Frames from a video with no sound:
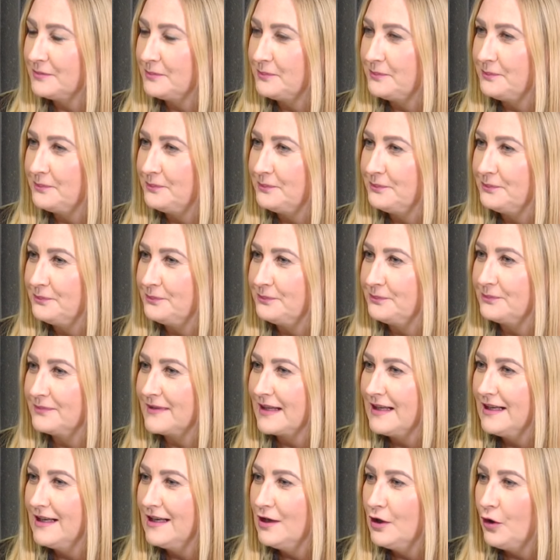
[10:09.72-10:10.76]
mm,
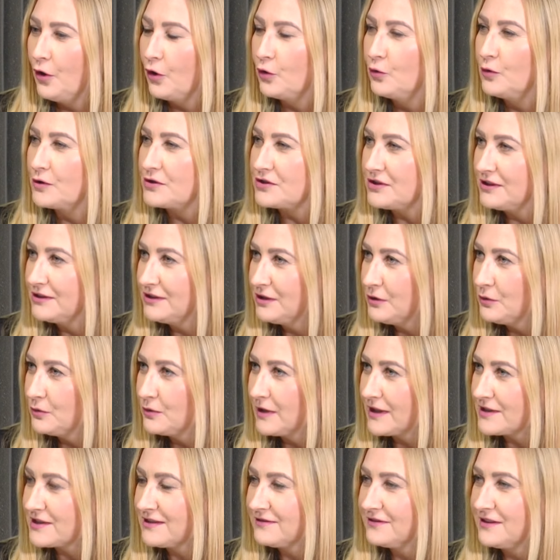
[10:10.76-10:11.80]
ogłoszenie
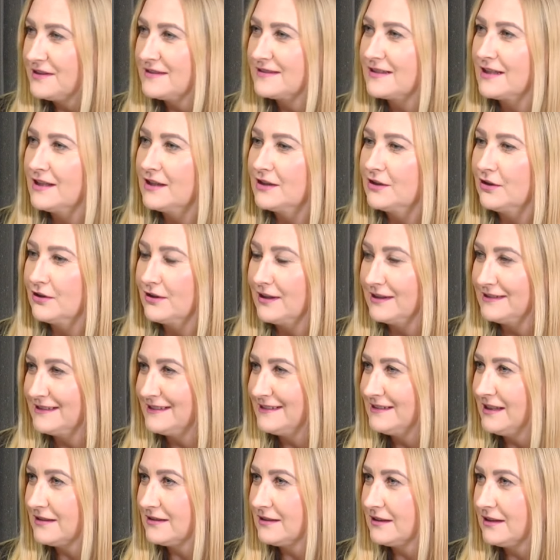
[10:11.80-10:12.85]
Łukasza Więcka jako
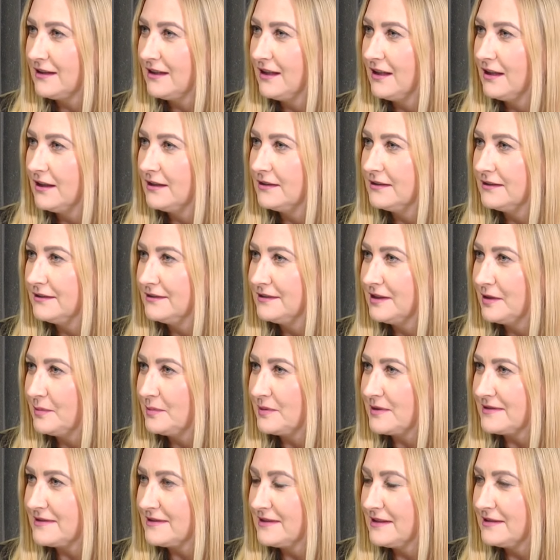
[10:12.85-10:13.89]
kandydata e, na
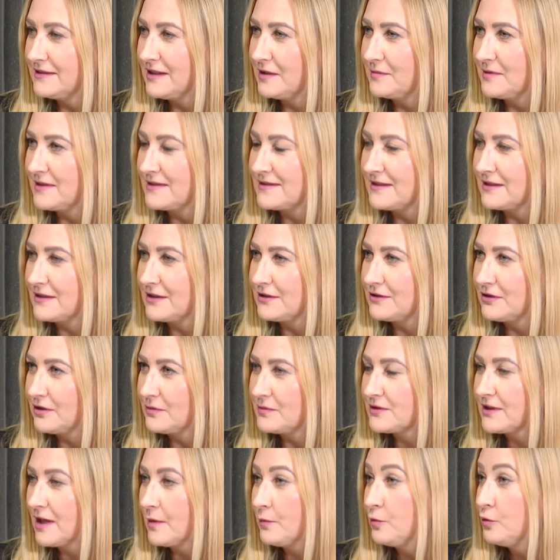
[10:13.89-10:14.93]
prezydenta miasta
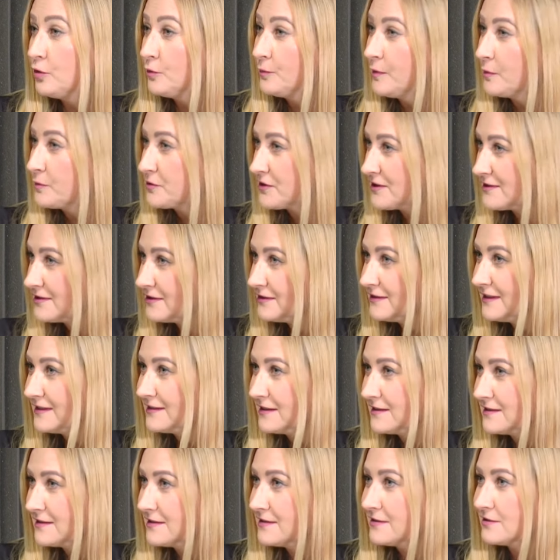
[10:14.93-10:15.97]
Radomska było poprzedzone
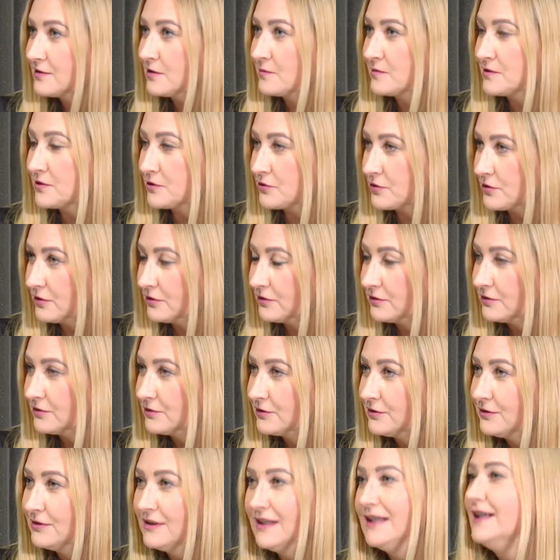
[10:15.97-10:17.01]
decyzją
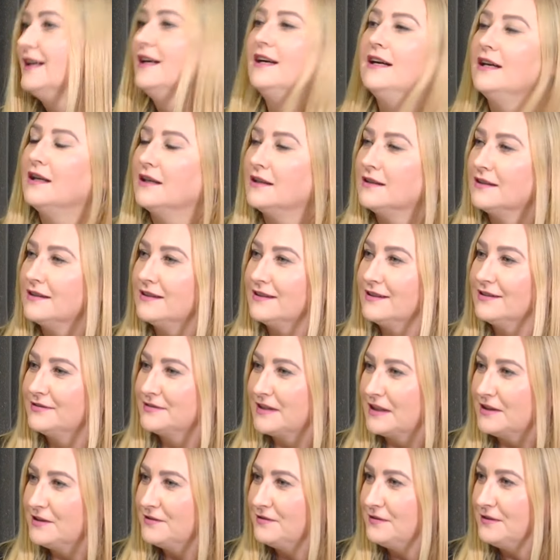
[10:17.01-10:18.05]
zarządu. E,
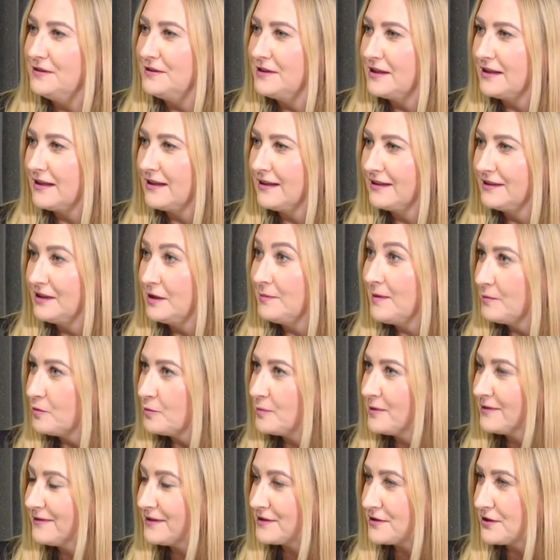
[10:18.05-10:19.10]
w tej chwili ja nie mam
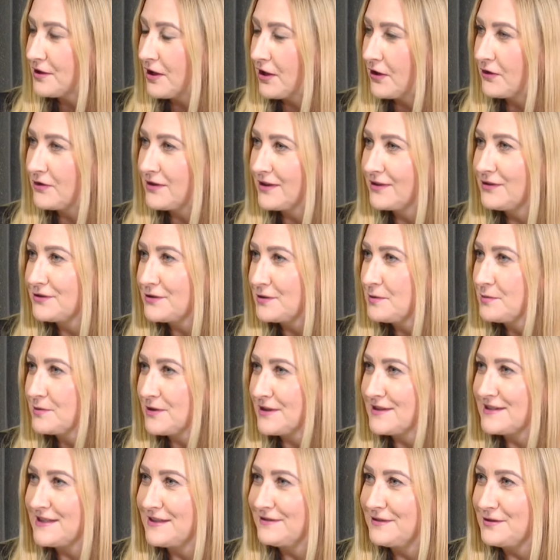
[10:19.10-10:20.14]
upoważnienia do tego, żeby
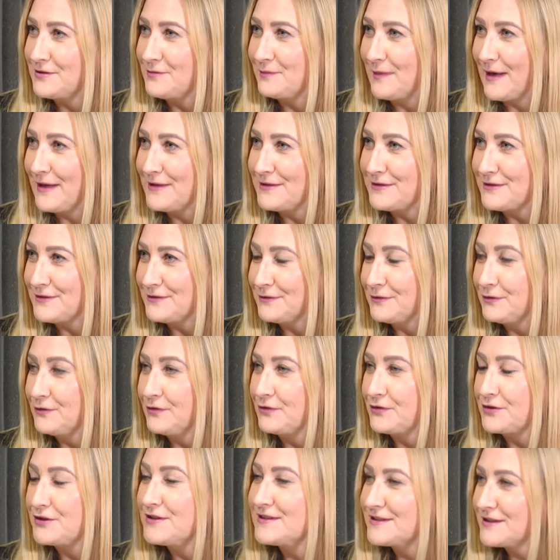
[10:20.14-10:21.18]
przedstawiać państwu
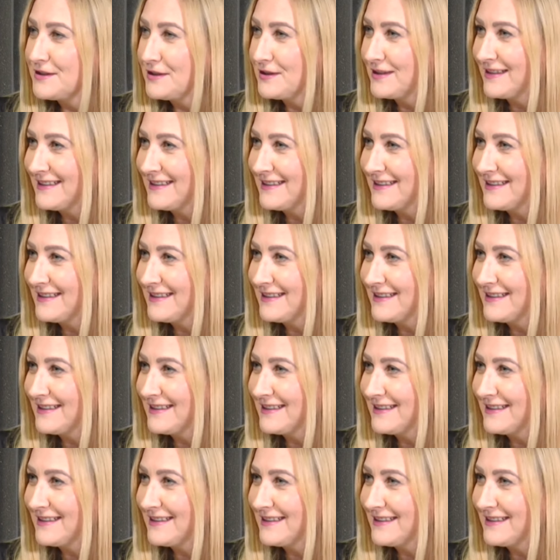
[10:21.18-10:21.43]
wszystkich